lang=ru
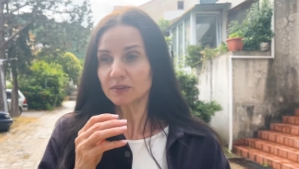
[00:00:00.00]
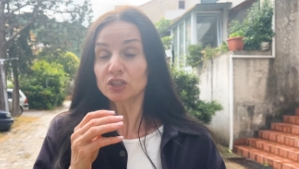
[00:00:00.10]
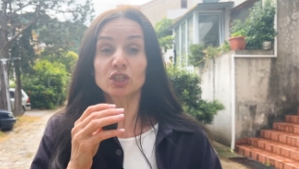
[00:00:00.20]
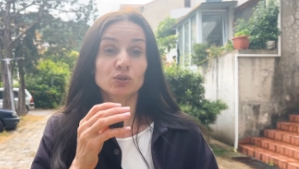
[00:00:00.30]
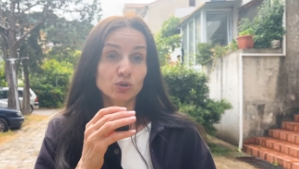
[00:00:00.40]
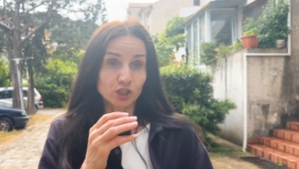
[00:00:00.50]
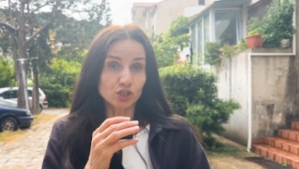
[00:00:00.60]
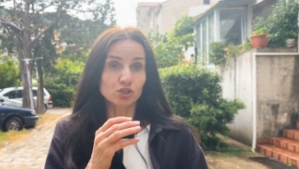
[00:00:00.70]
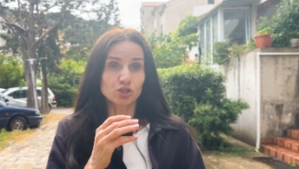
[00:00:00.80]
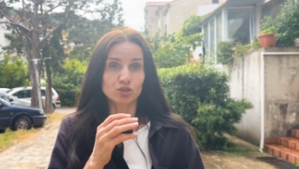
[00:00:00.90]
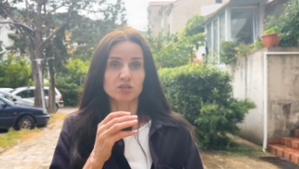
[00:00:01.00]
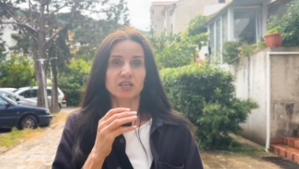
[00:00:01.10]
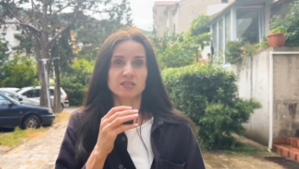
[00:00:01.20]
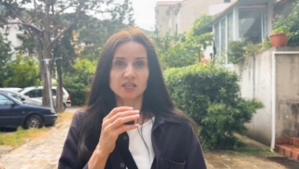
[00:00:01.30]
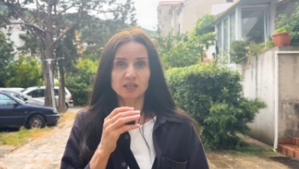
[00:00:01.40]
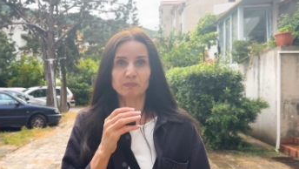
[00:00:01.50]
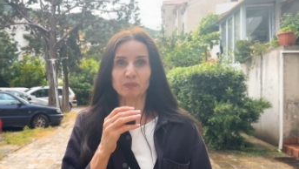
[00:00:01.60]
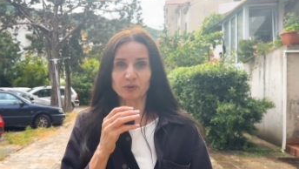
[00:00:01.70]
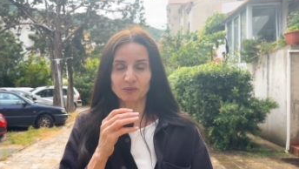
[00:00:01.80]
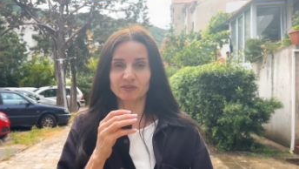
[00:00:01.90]
Нет, ну хорошо, что сходили, ну,
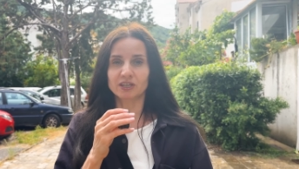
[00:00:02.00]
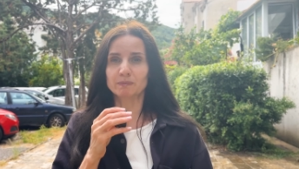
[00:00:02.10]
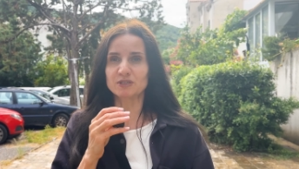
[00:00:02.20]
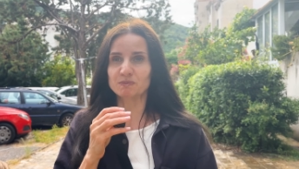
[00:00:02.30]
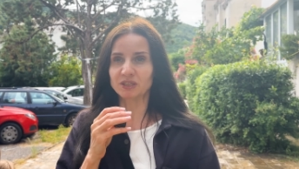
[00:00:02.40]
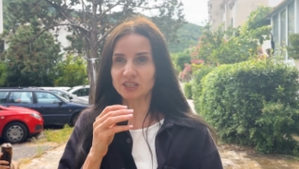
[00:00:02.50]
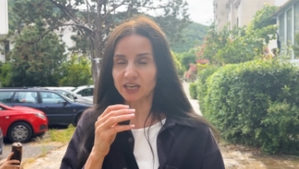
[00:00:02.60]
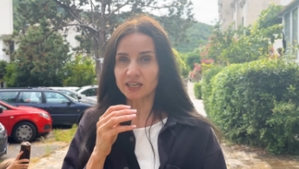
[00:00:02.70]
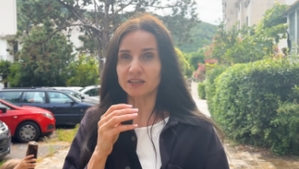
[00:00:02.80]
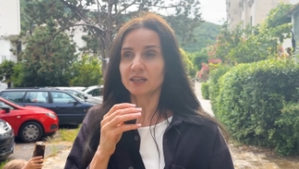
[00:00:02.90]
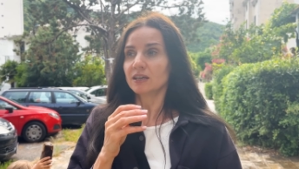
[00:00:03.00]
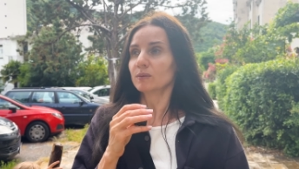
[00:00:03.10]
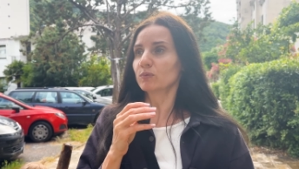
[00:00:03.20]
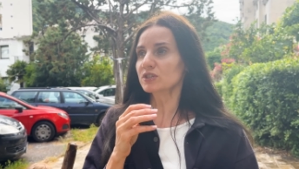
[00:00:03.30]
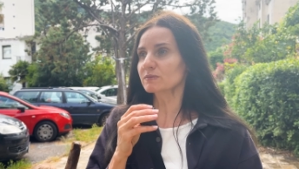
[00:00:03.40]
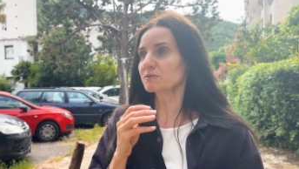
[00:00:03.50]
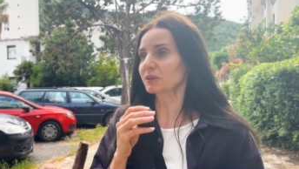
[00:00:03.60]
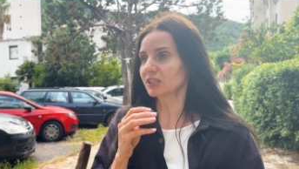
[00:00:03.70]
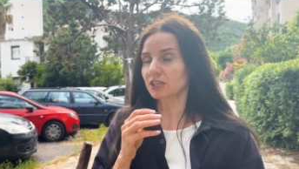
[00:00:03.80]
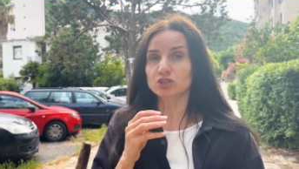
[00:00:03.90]
попробовали, посмотрели. Будем
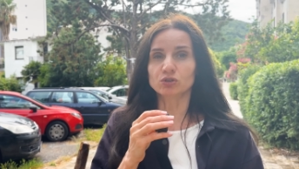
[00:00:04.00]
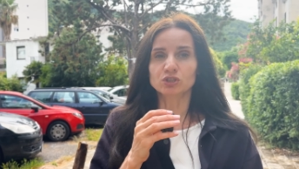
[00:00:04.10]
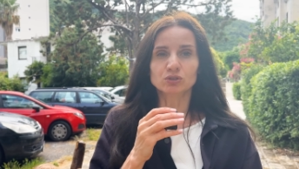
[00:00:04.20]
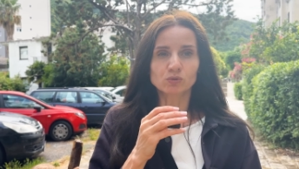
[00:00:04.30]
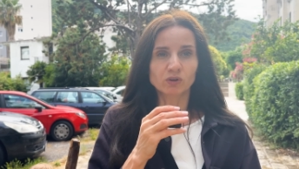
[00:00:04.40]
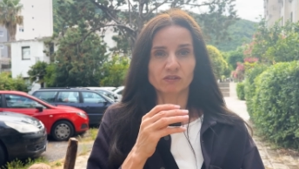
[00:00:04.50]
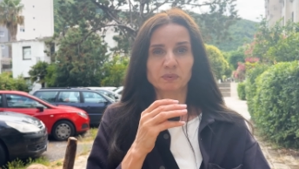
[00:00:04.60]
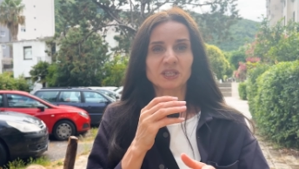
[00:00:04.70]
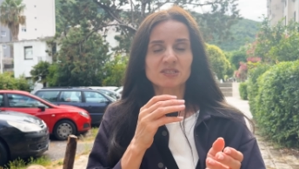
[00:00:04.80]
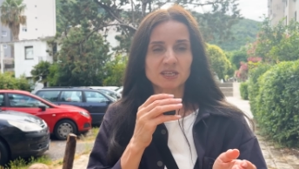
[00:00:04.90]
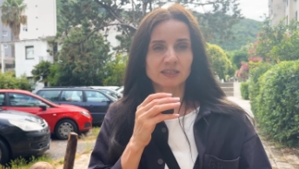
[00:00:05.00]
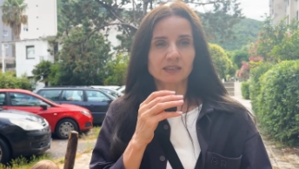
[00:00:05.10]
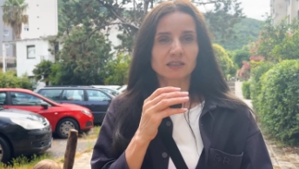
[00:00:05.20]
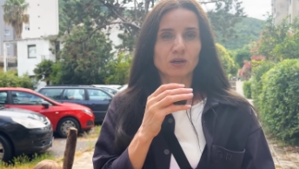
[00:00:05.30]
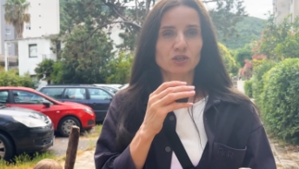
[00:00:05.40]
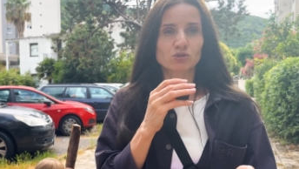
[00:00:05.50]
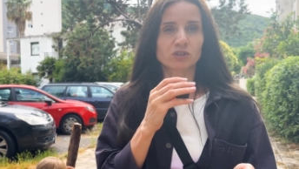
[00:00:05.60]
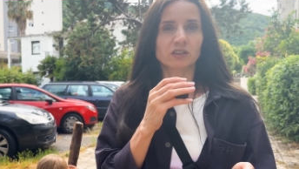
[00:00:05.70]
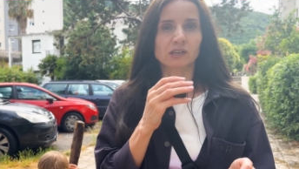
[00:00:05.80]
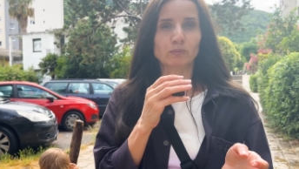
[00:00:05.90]
смотреть что-то другое. В понедельник она
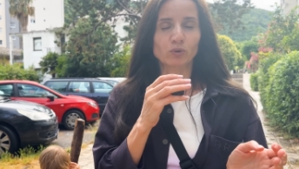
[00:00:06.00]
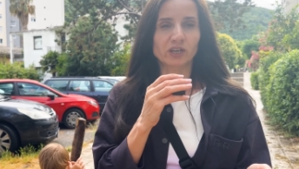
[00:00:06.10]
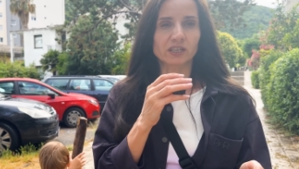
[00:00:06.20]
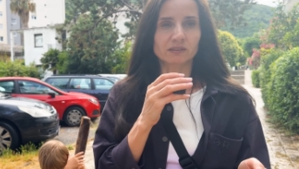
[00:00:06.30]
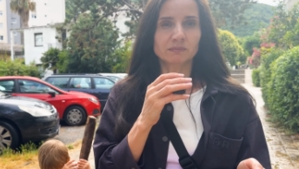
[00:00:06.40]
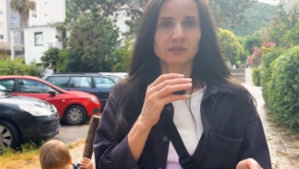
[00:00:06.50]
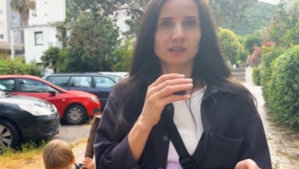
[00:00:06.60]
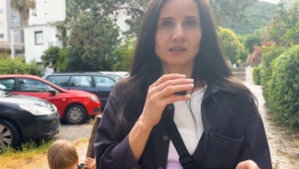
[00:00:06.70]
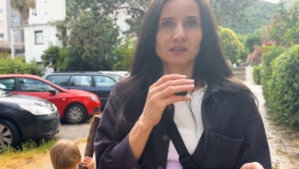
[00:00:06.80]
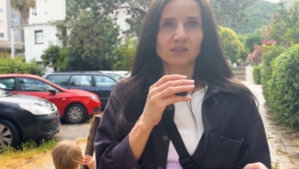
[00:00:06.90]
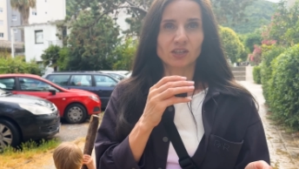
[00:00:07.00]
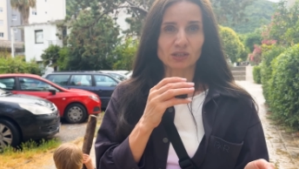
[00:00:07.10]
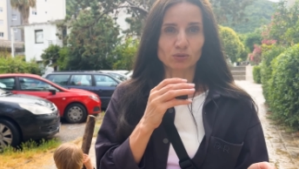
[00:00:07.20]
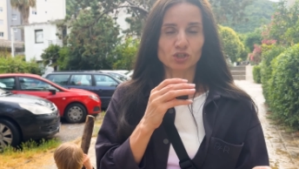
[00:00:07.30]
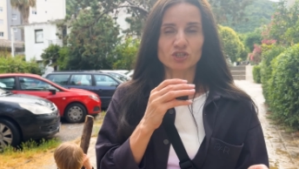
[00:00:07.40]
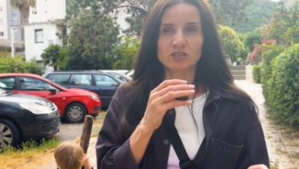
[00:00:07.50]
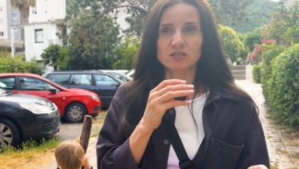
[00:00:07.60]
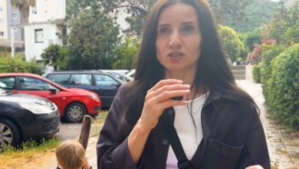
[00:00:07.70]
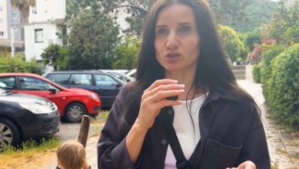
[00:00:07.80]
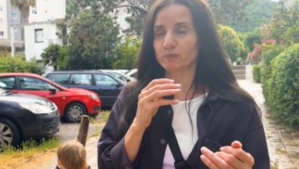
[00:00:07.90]
идет на капуэра. Я тоже с ней
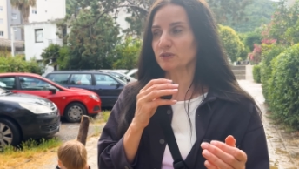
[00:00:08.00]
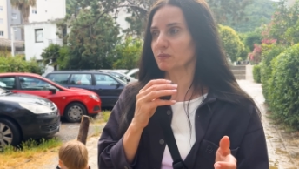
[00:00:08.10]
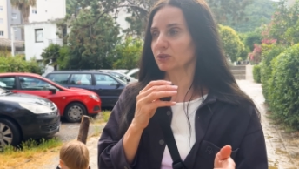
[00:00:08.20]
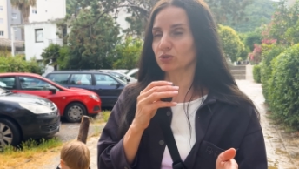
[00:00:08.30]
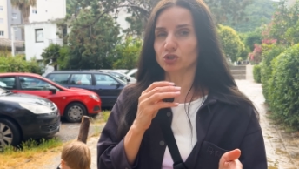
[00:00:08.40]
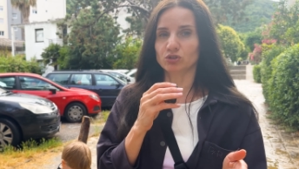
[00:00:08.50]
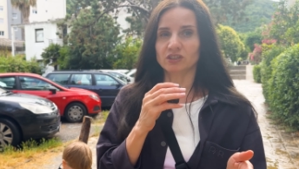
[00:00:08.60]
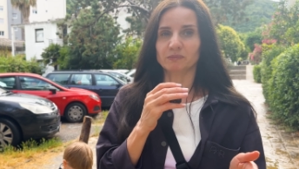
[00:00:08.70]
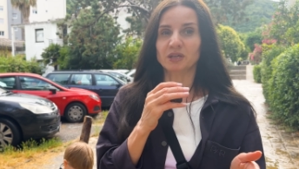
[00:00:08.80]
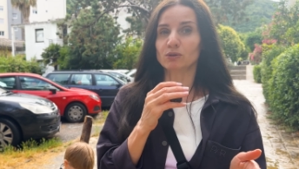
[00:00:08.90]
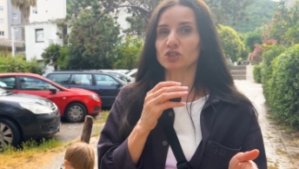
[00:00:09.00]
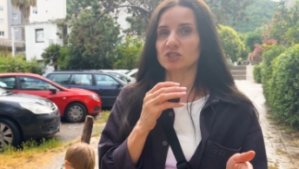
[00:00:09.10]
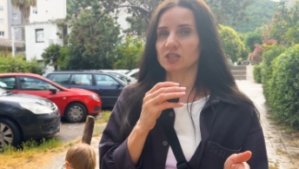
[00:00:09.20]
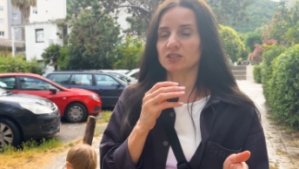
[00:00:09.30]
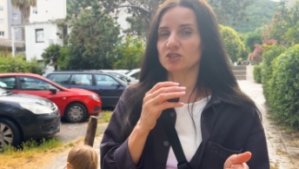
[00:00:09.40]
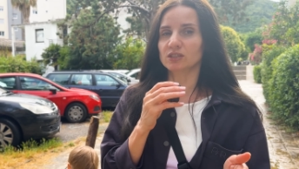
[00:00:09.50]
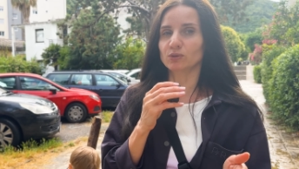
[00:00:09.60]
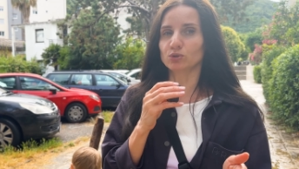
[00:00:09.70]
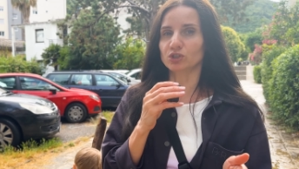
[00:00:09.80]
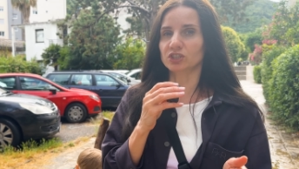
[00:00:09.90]
схожу, посмотрю, что там. Я уже захотела
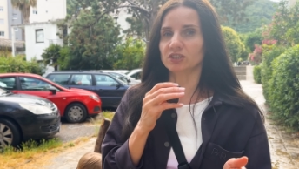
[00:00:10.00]
уроки